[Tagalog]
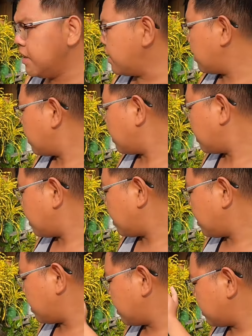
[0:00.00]

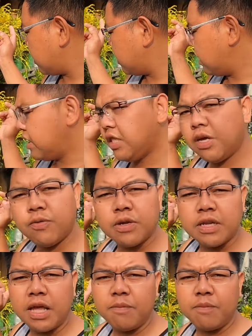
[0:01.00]
at hindi ko
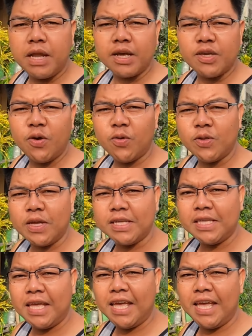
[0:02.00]
na na-vlog yon
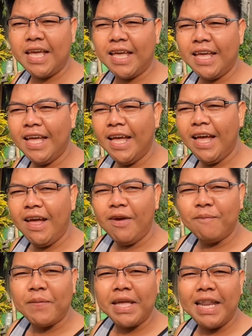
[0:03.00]
kasi
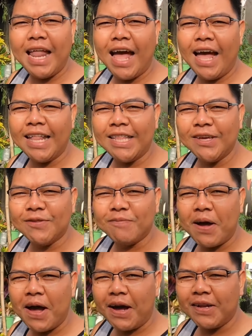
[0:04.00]
biglaan yon
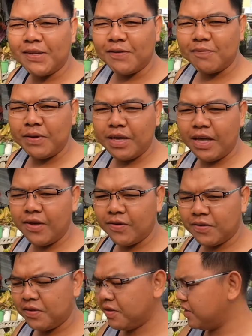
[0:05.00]
mga kanipi
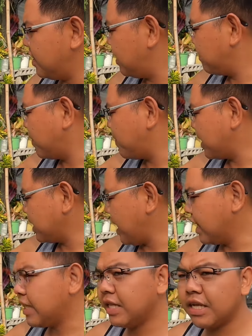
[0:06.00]
ngayon ibablog
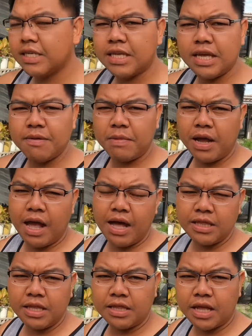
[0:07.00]
natin kasi
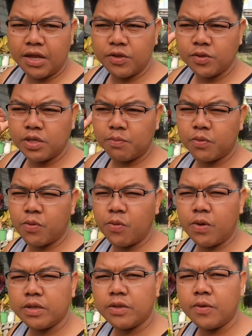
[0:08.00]
maghahatid tayo dun sa Pro
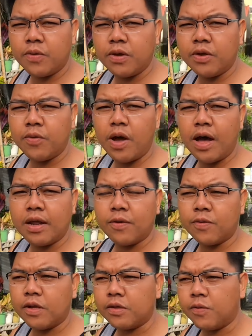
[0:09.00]
4 ngayong
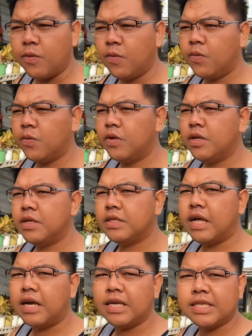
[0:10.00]
araw na to
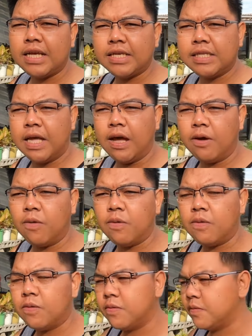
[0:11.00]
ng isang sako
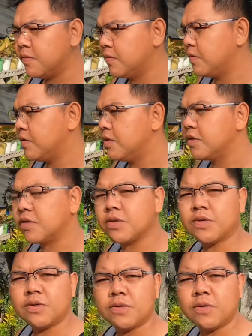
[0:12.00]

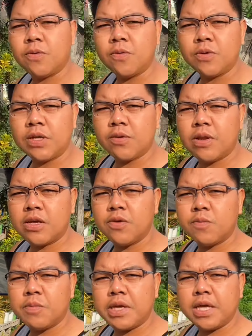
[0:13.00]
so kukunin ko lang
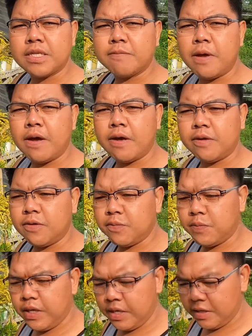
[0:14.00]
yung bigas mga kanipi